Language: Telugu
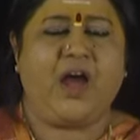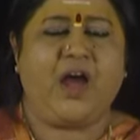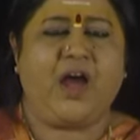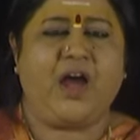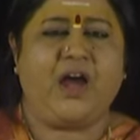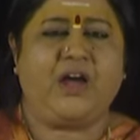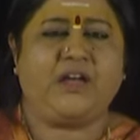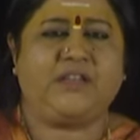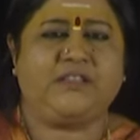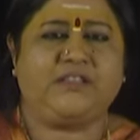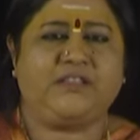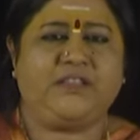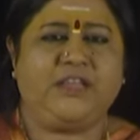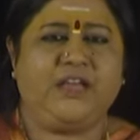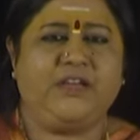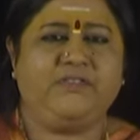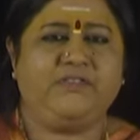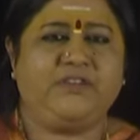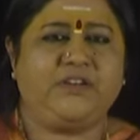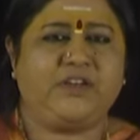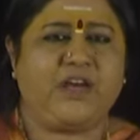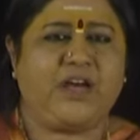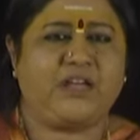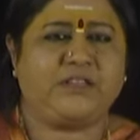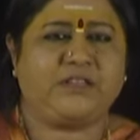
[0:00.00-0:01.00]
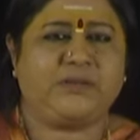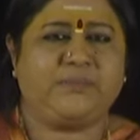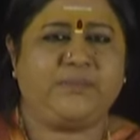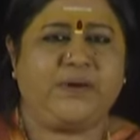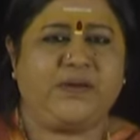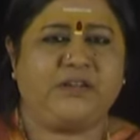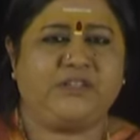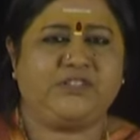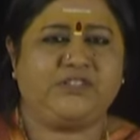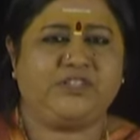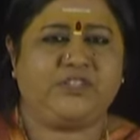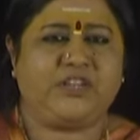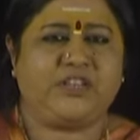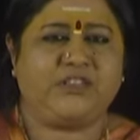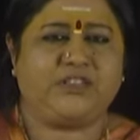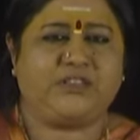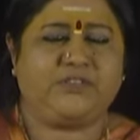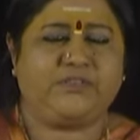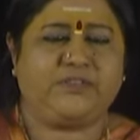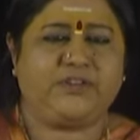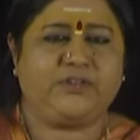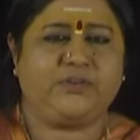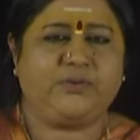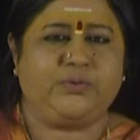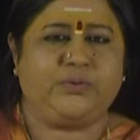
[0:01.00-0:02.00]
ఆ దేవిని హతమార్చినంత
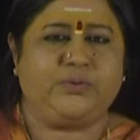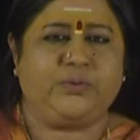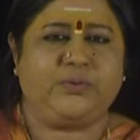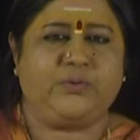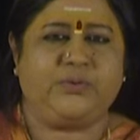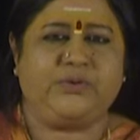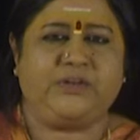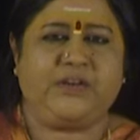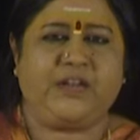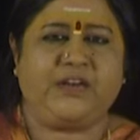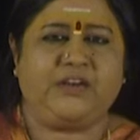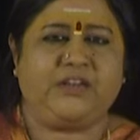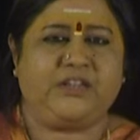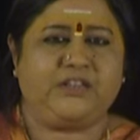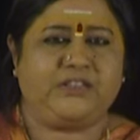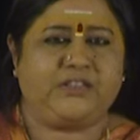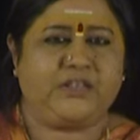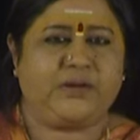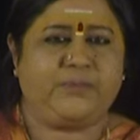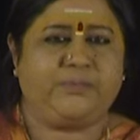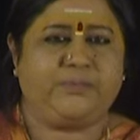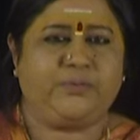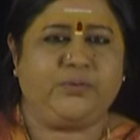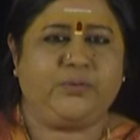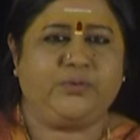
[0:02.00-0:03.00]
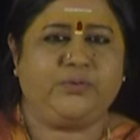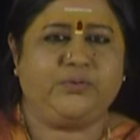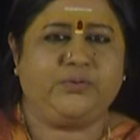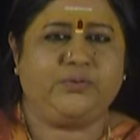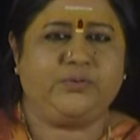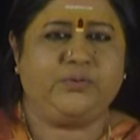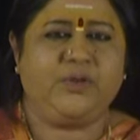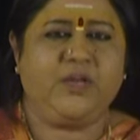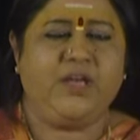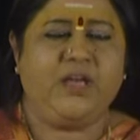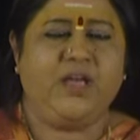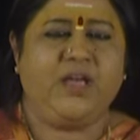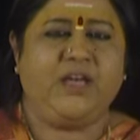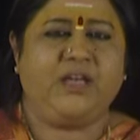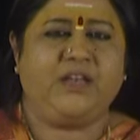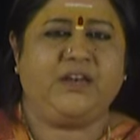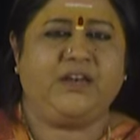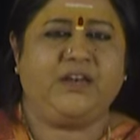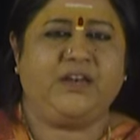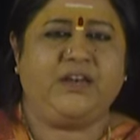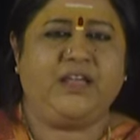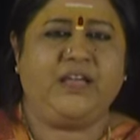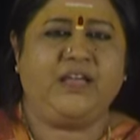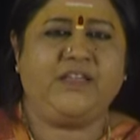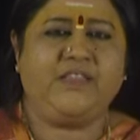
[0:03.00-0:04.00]
వరకు నేను నిద్రపోను
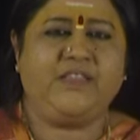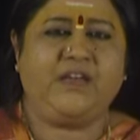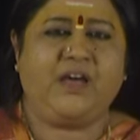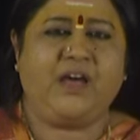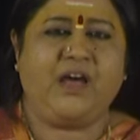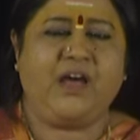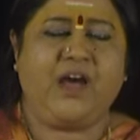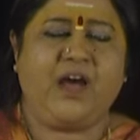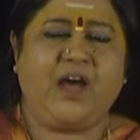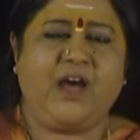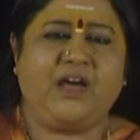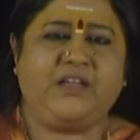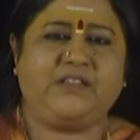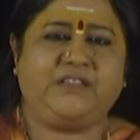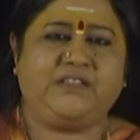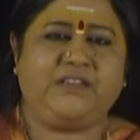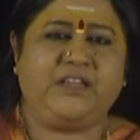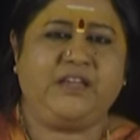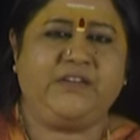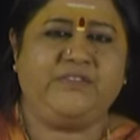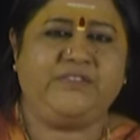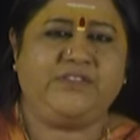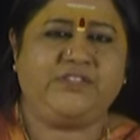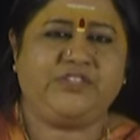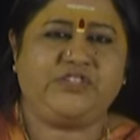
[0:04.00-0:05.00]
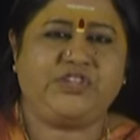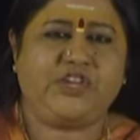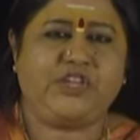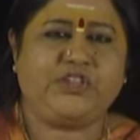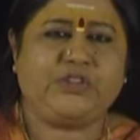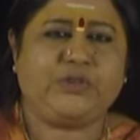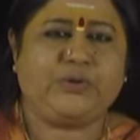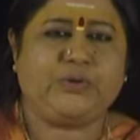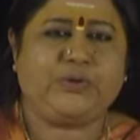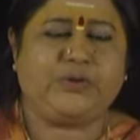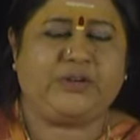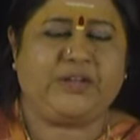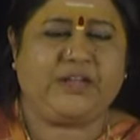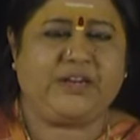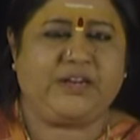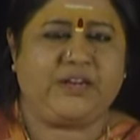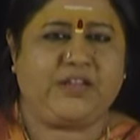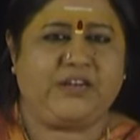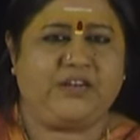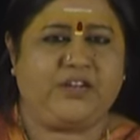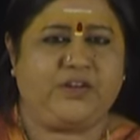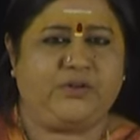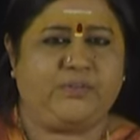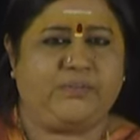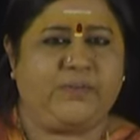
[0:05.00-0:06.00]
లేదా ఆ దేవి చేతిలోనైనా
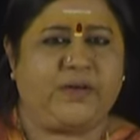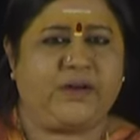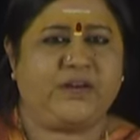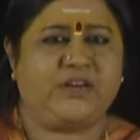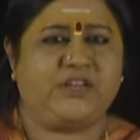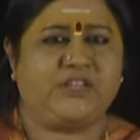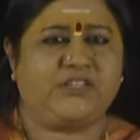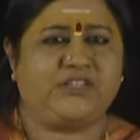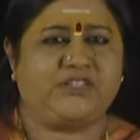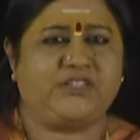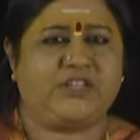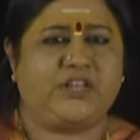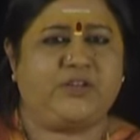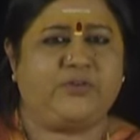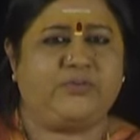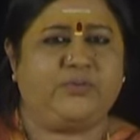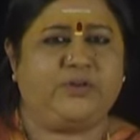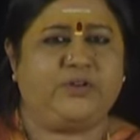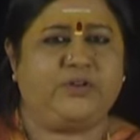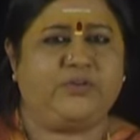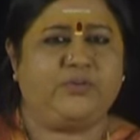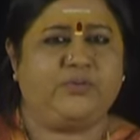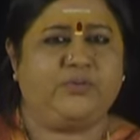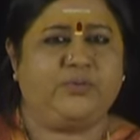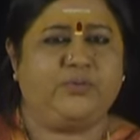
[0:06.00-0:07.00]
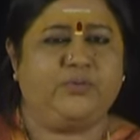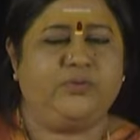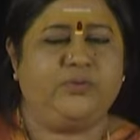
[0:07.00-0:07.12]
నేను మరణిస్తాను అంటూ